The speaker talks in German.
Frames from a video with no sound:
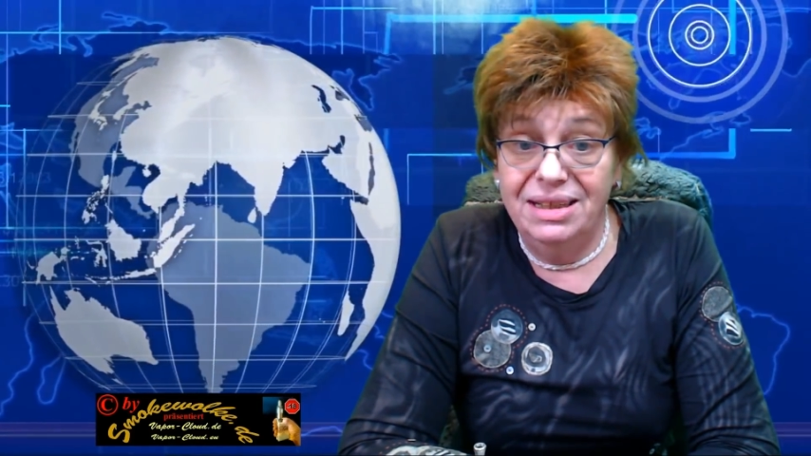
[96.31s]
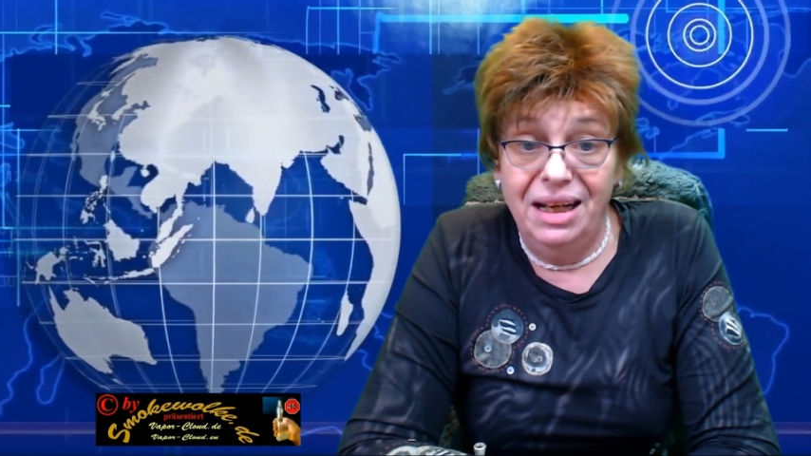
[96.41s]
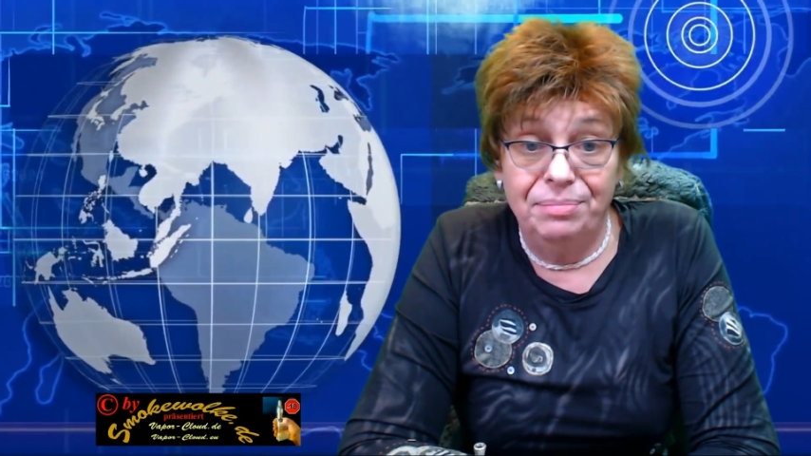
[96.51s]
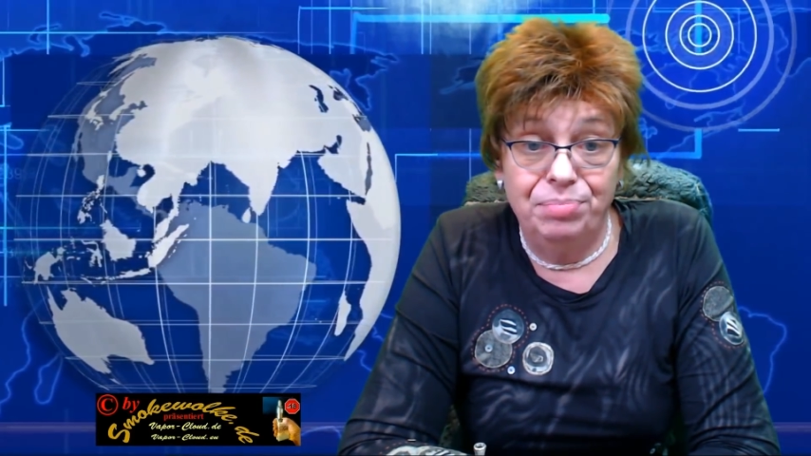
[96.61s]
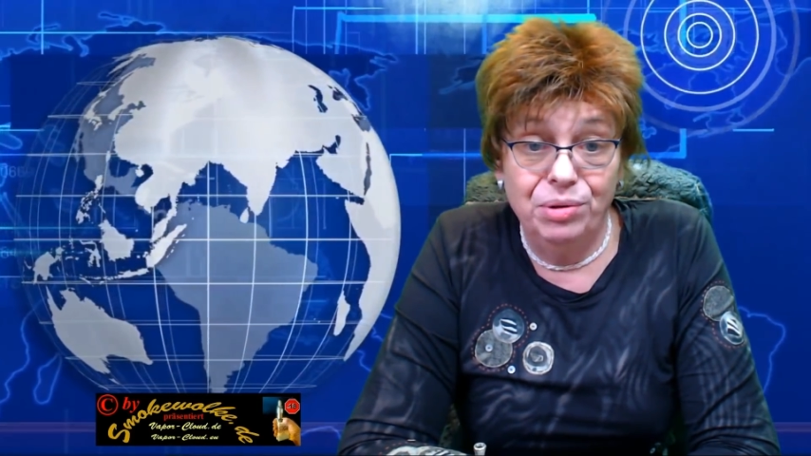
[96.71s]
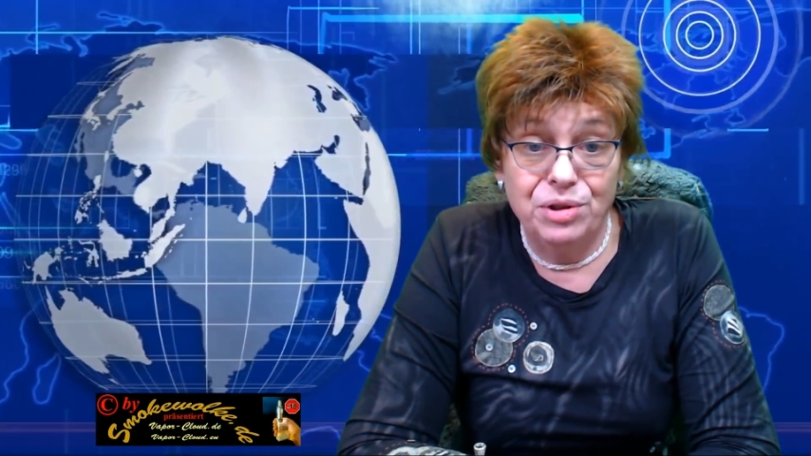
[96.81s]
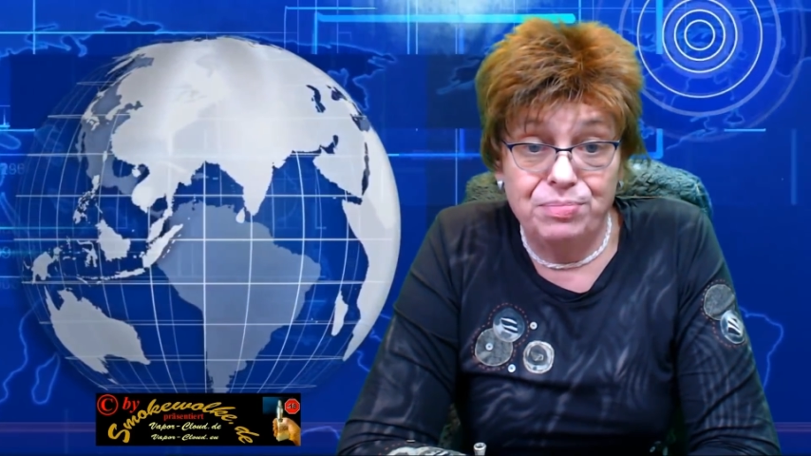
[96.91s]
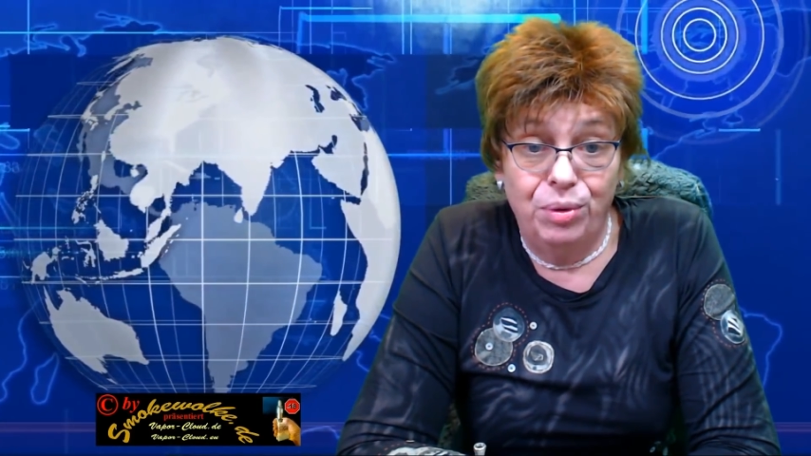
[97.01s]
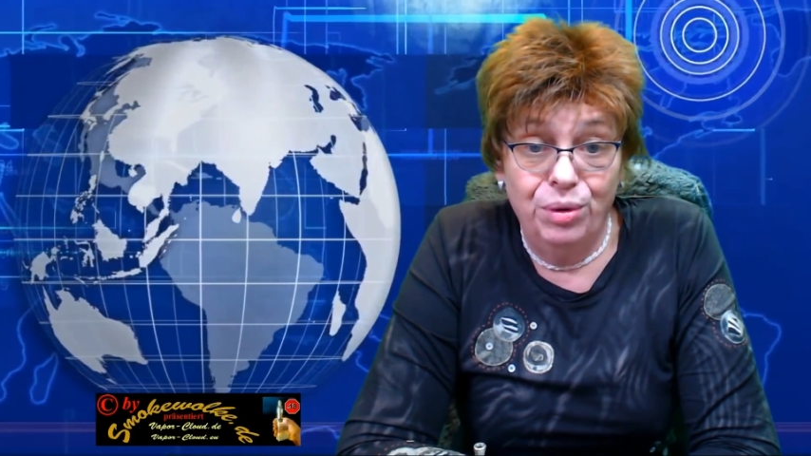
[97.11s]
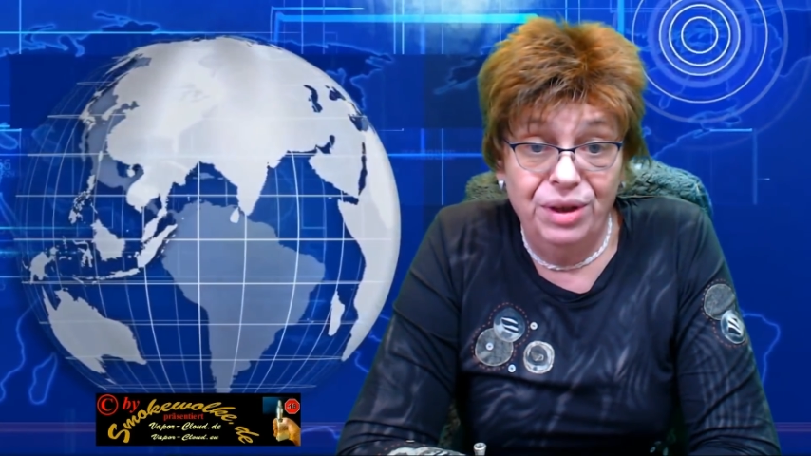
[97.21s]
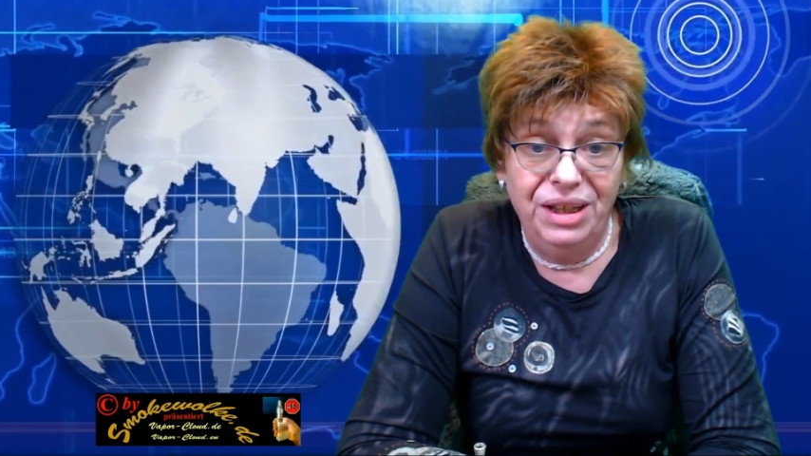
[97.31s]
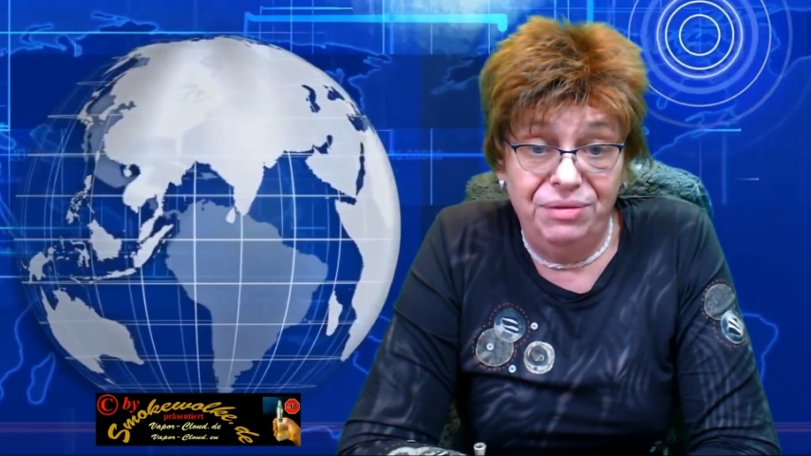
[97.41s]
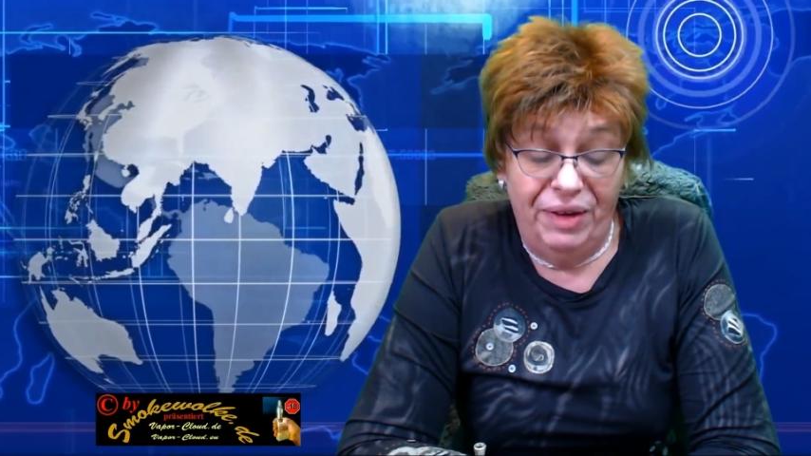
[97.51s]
der Pluspol nicht